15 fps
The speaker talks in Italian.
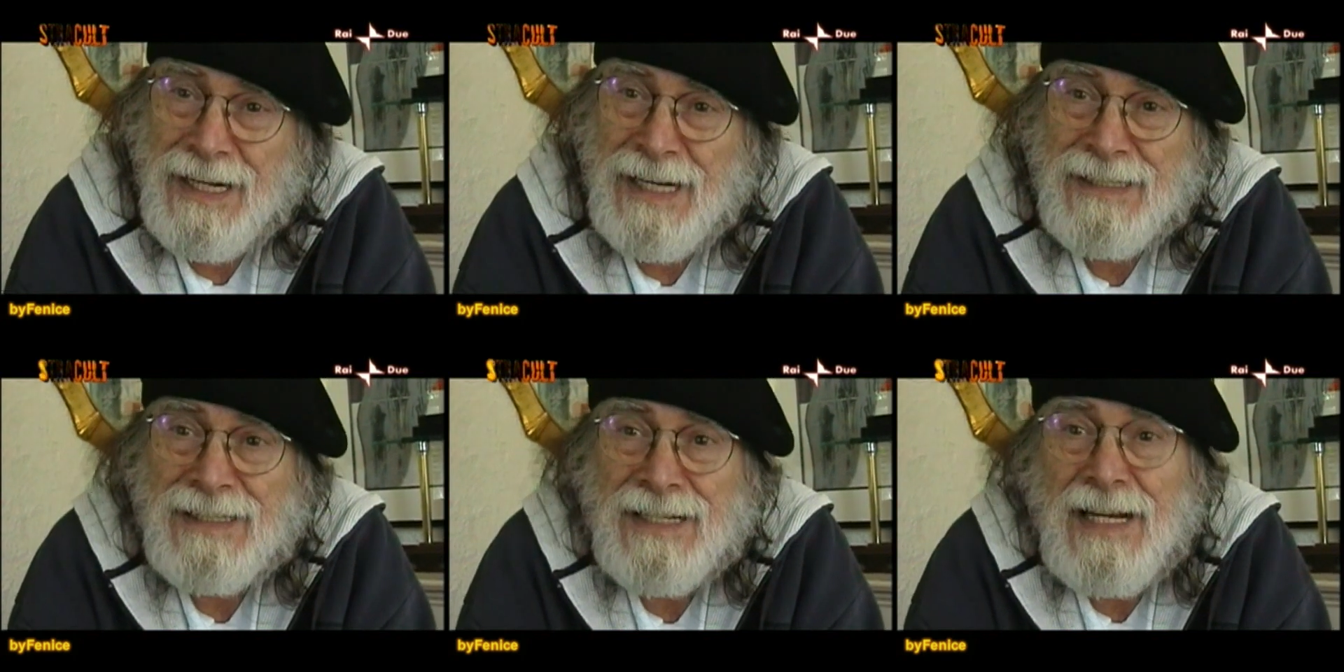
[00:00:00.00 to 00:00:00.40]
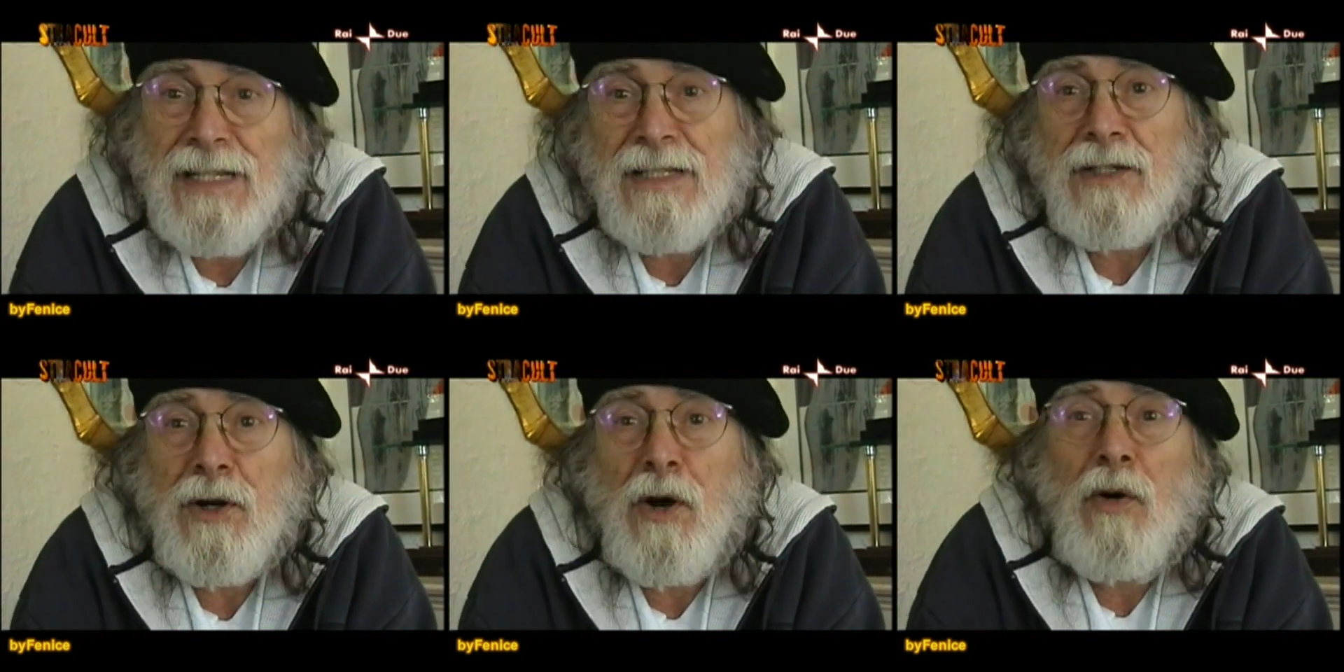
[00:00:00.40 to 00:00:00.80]
che sei
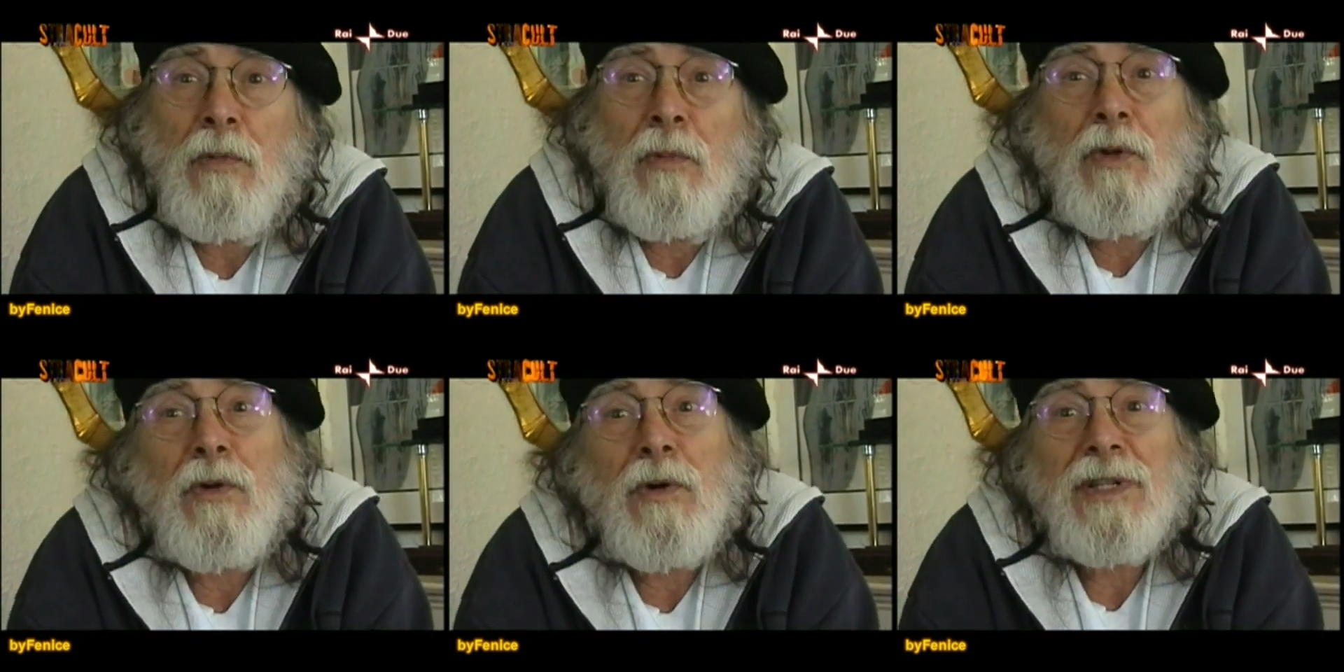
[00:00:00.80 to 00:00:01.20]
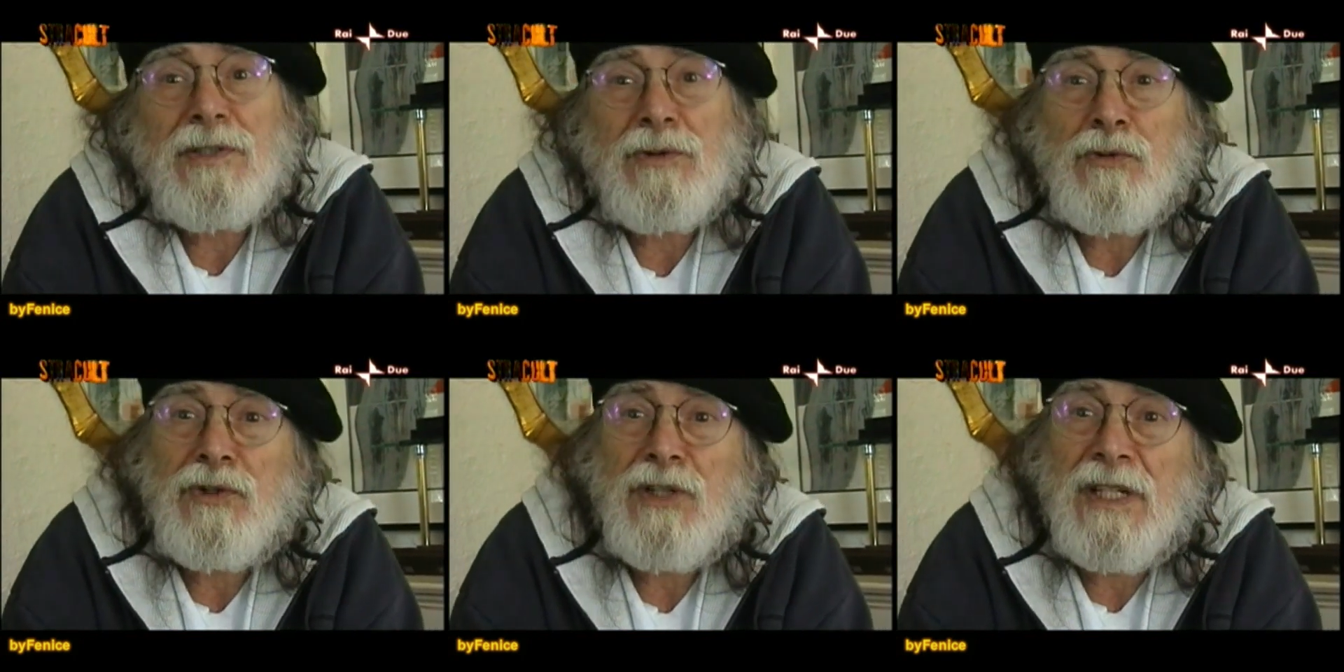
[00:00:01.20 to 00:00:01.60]
scomodo, che
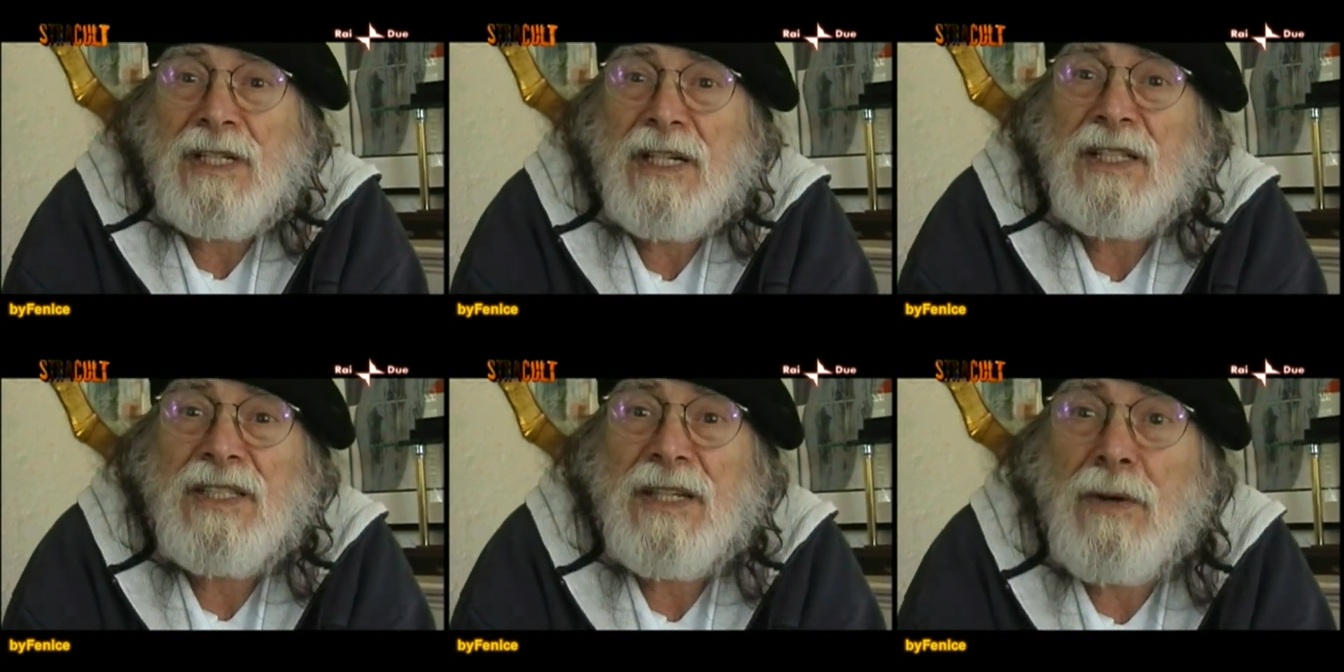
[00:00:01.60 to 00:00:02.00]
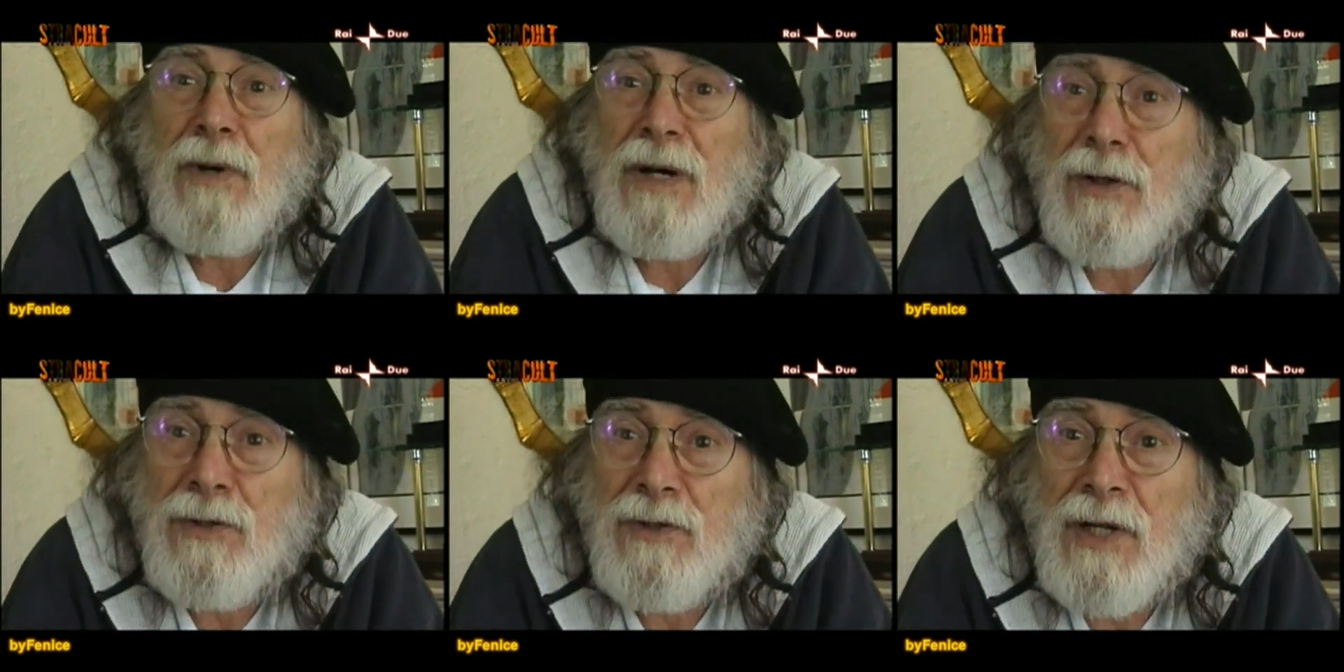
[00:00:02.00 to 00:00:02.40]
succede, che c'è
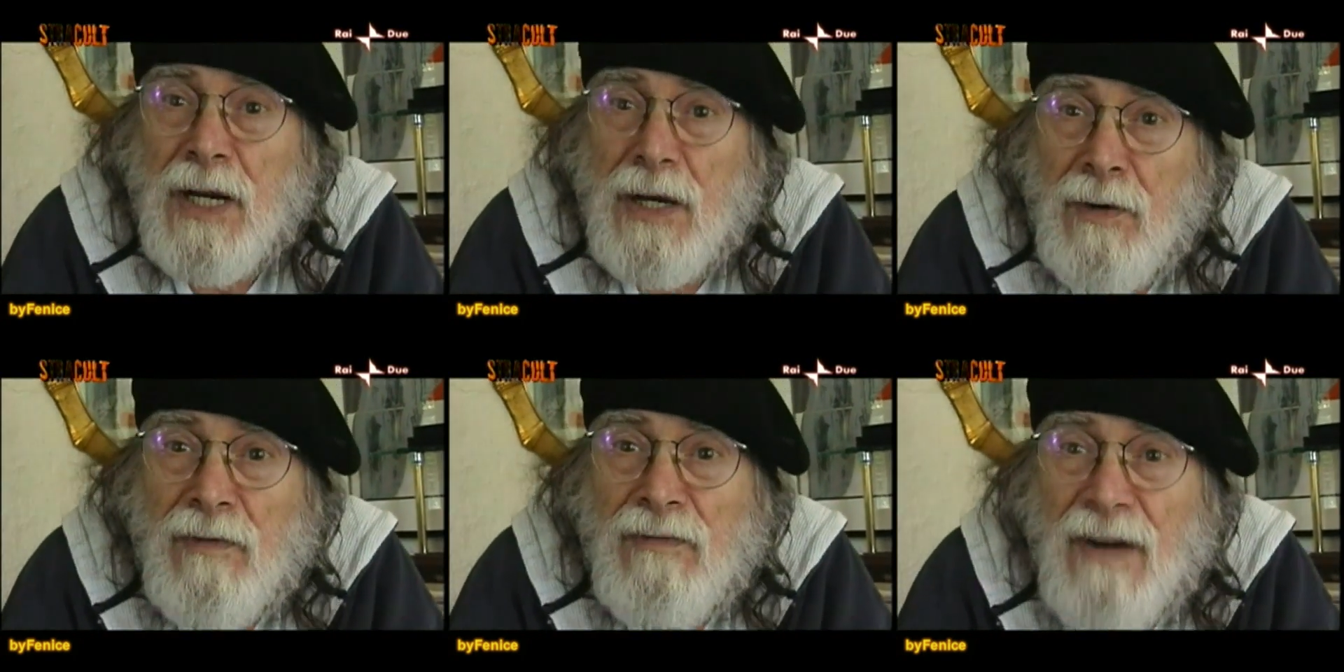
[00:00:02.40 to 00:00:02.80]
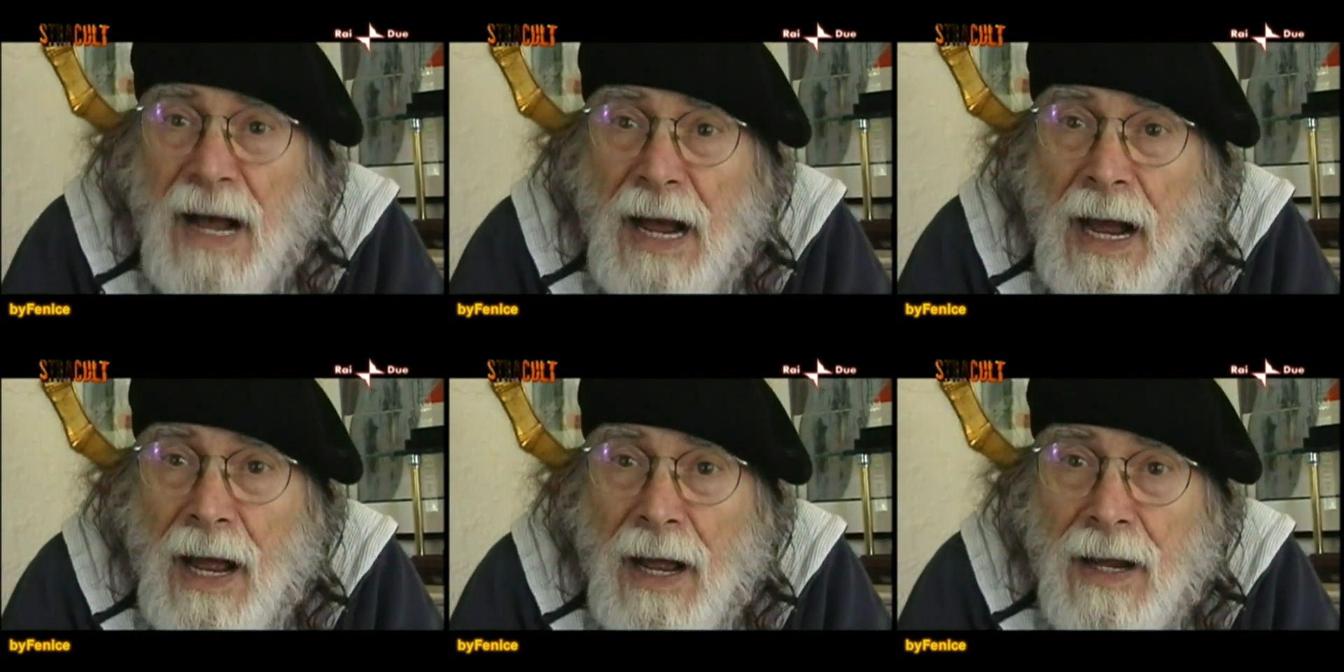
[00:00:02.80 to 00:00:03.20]
qualcosa che non
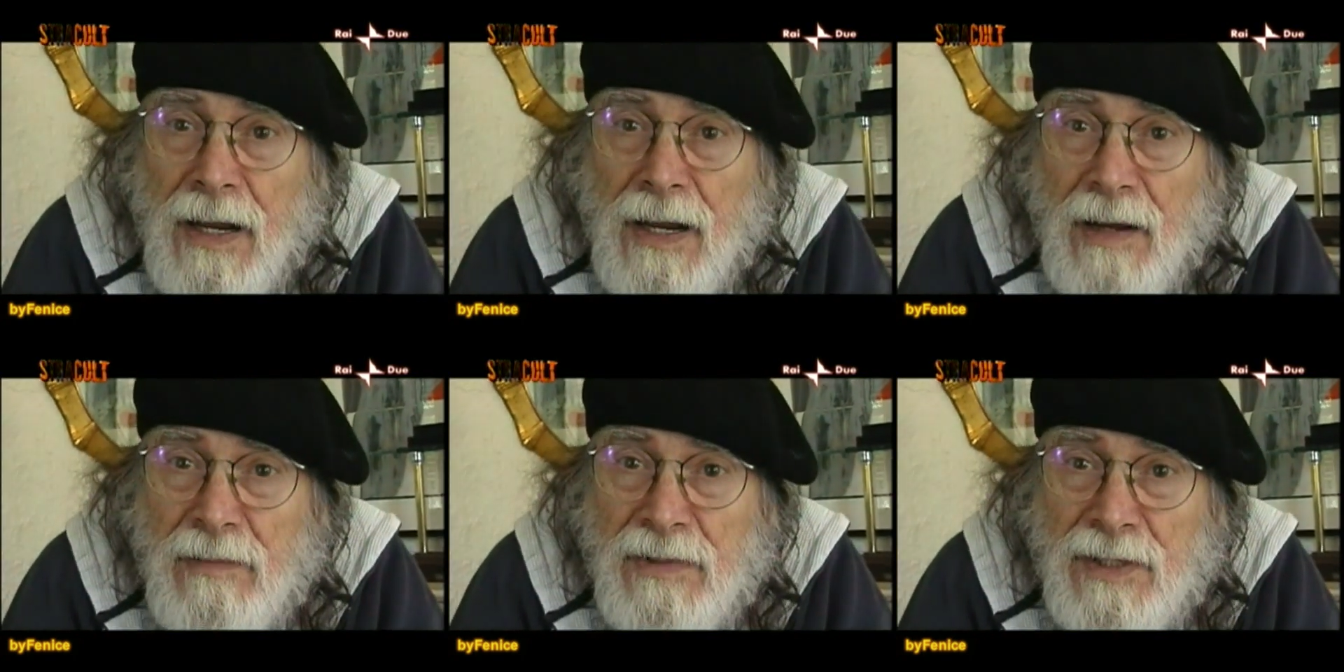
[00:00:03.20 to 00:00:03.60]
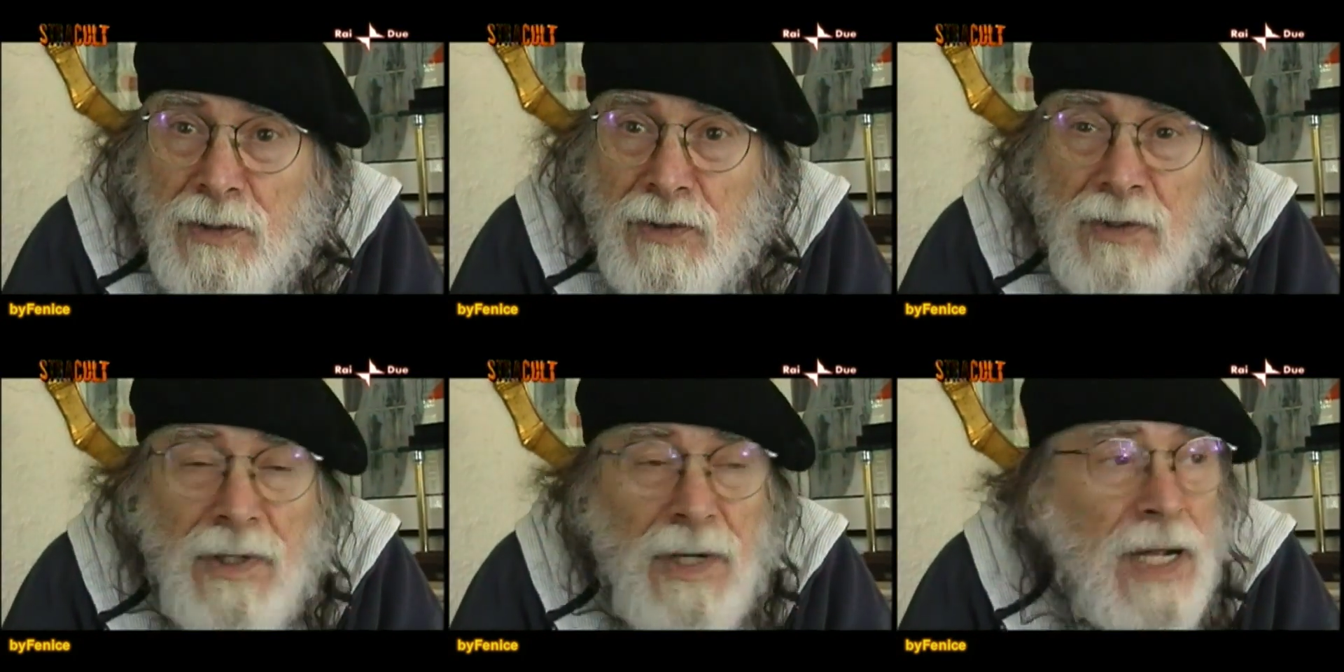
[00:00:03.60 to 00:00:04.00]
va,
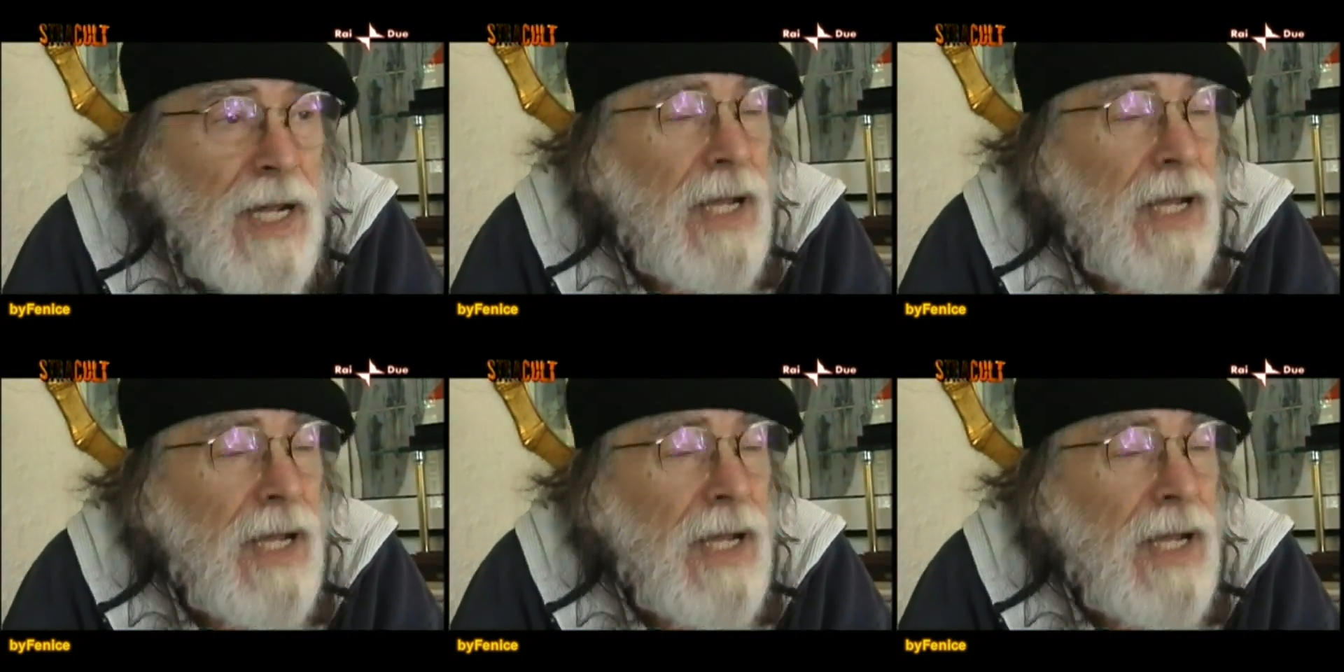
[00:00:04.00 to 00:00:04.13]
capito?